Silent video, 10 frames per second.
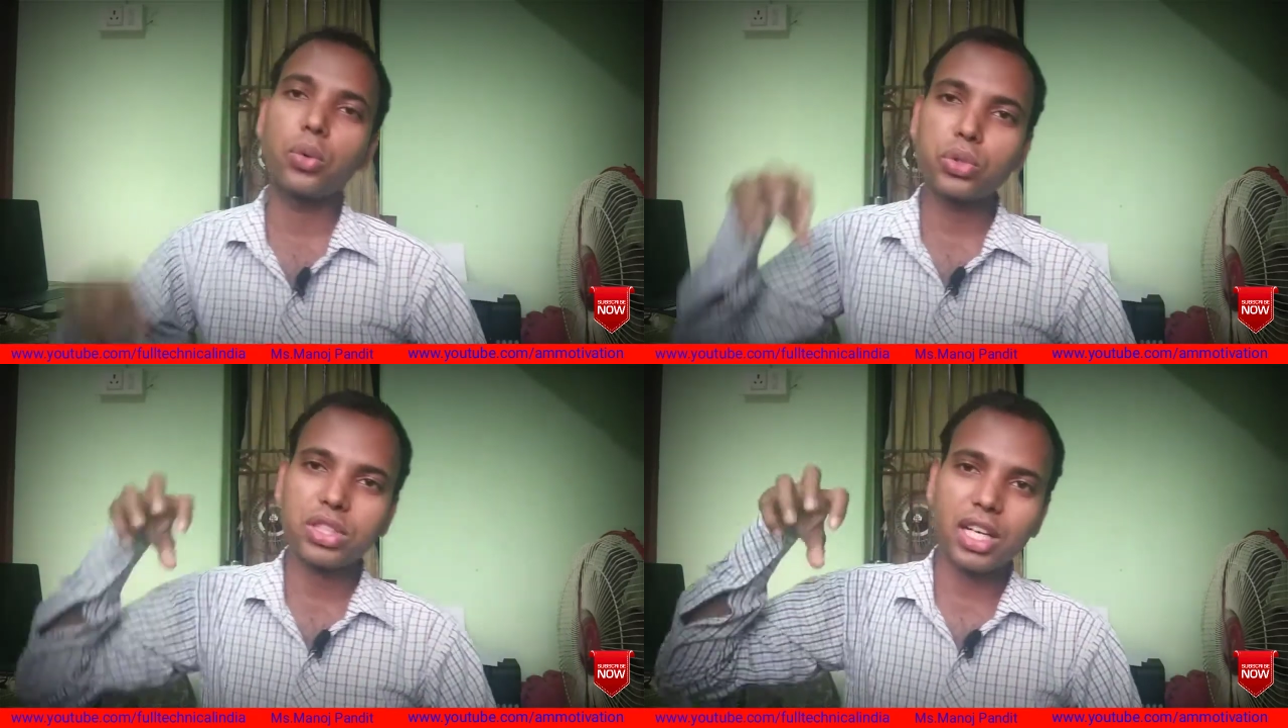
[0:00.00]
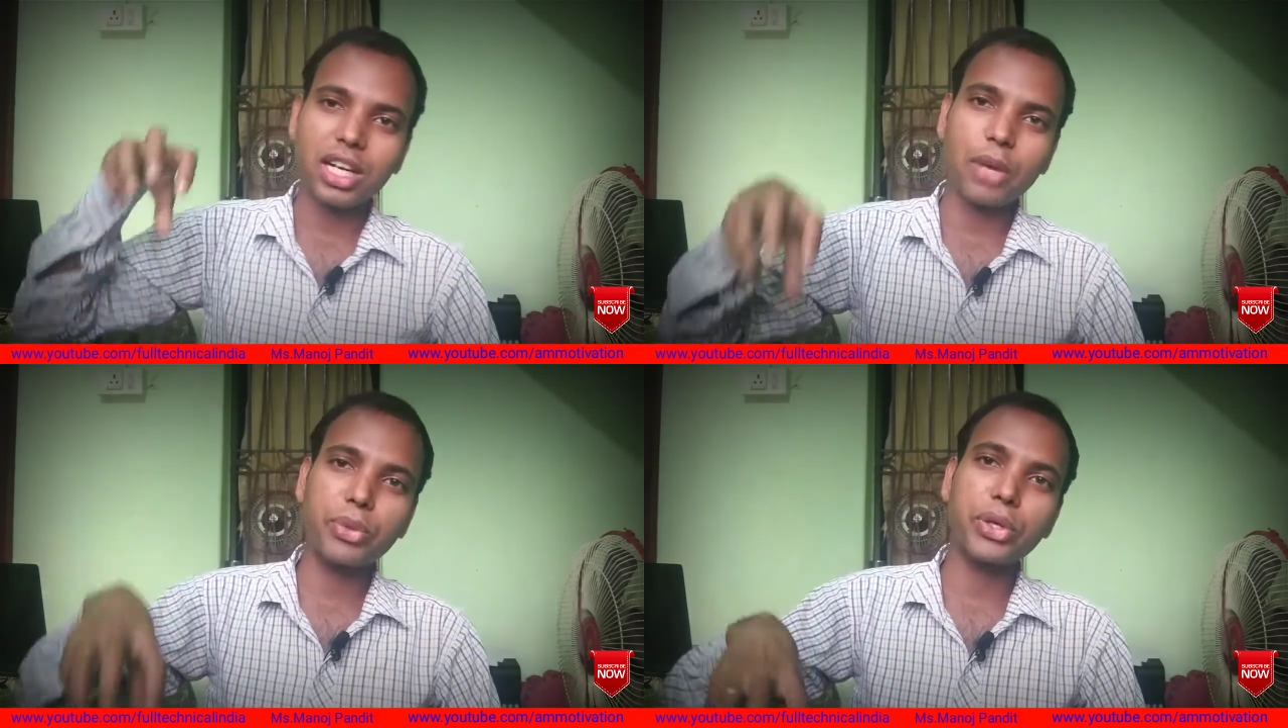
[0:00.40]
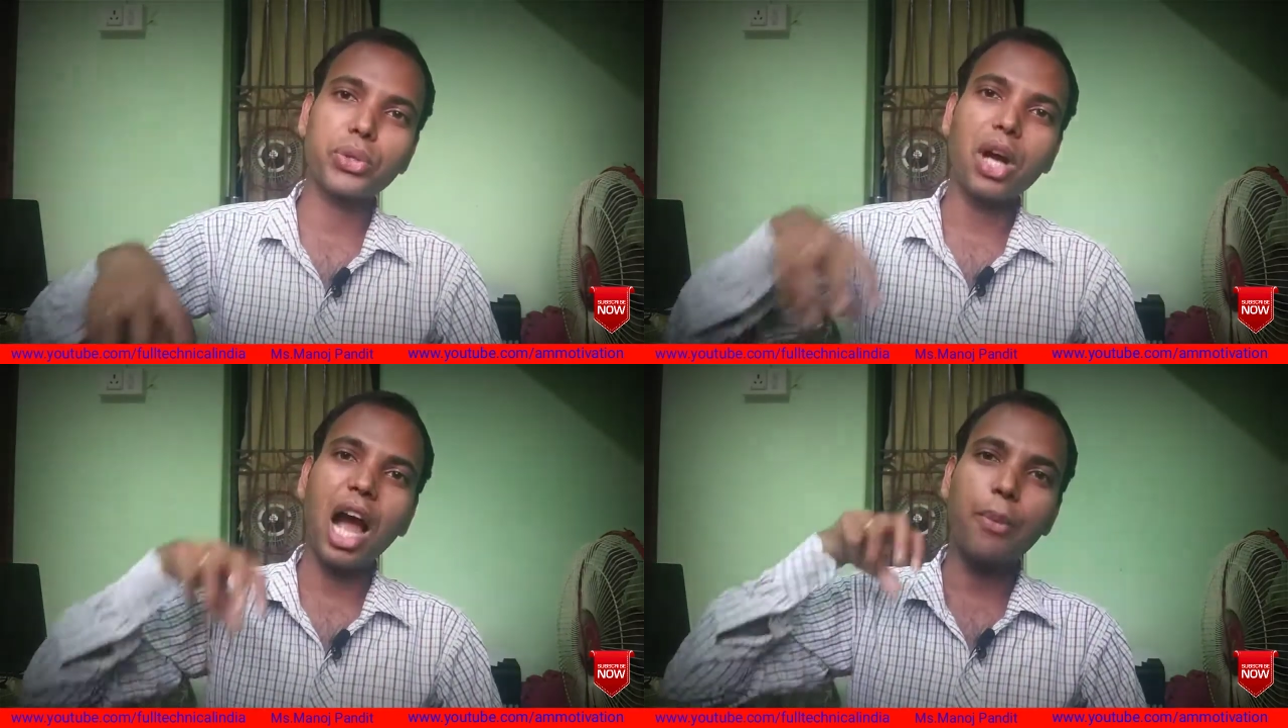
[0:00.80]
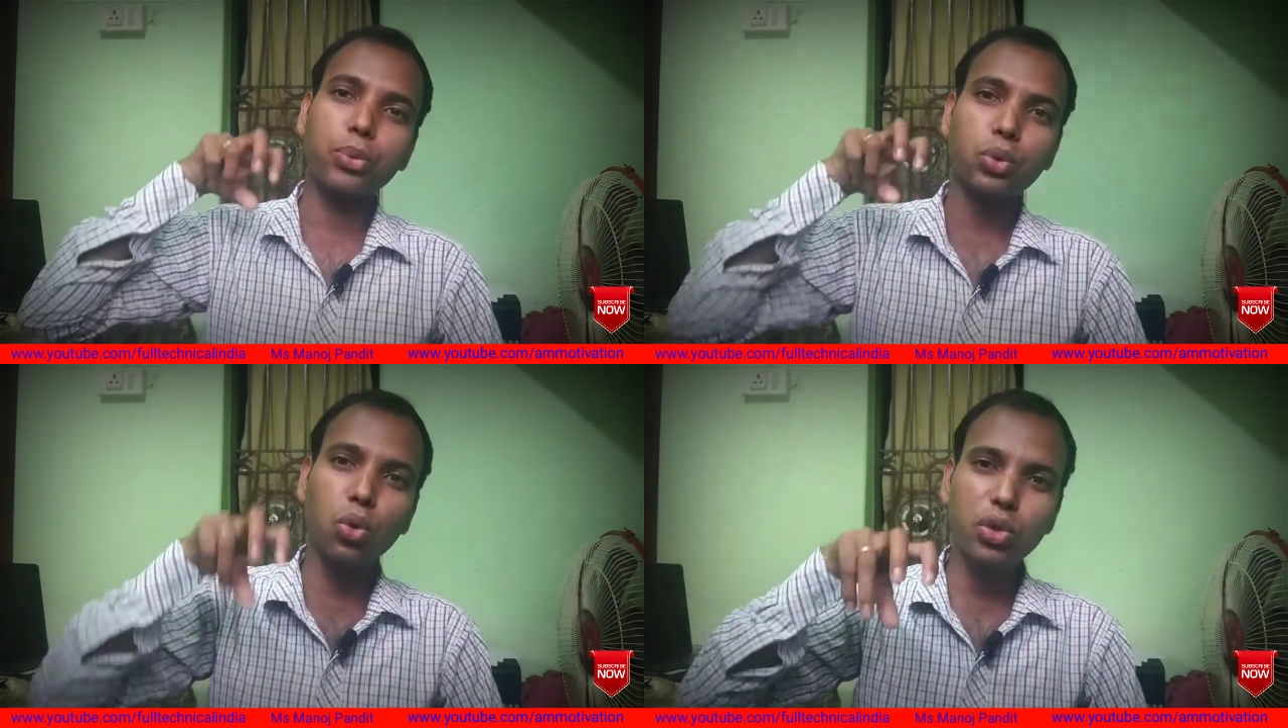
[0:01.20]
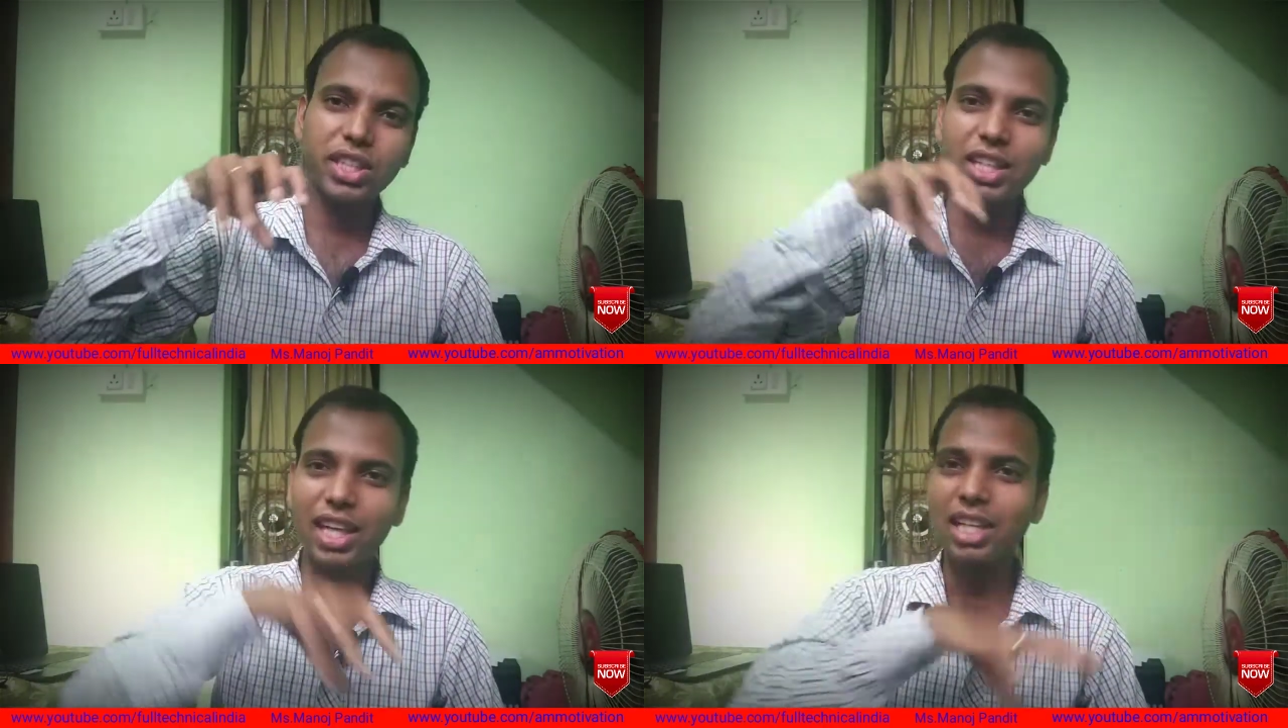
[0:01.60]
उस तरह का वीडियो आप
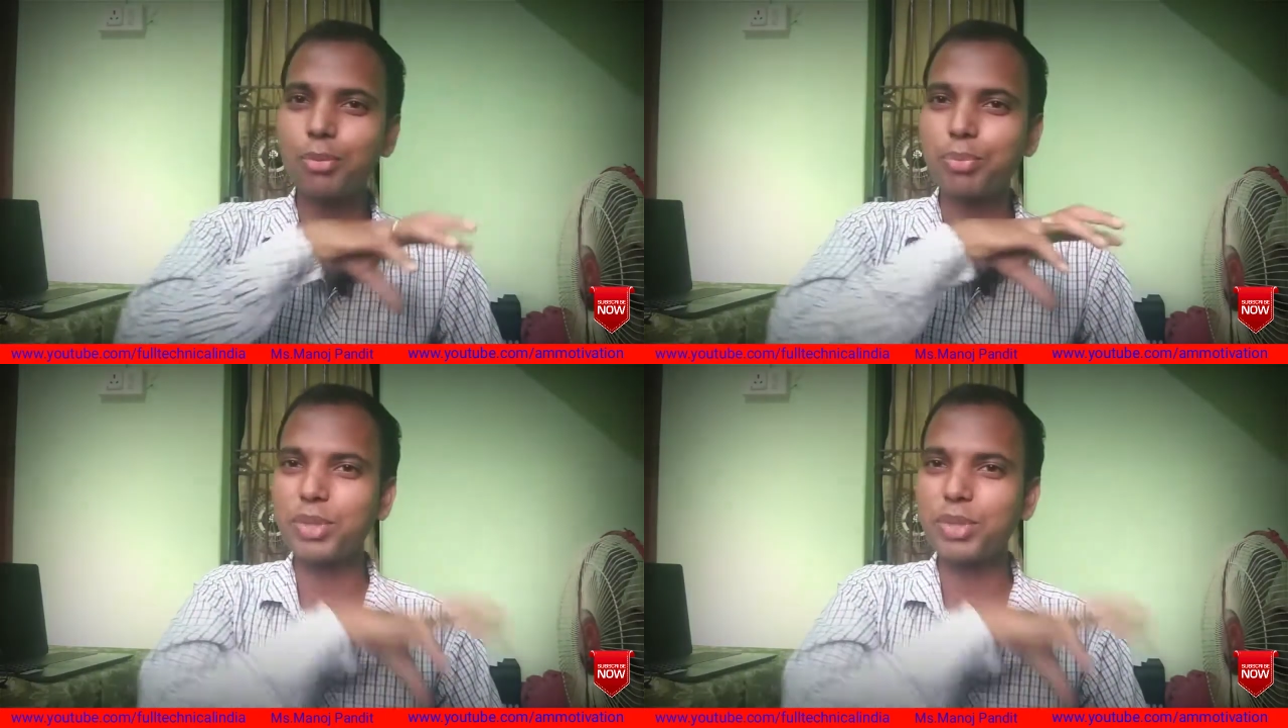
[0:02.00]
सोच के निकालिए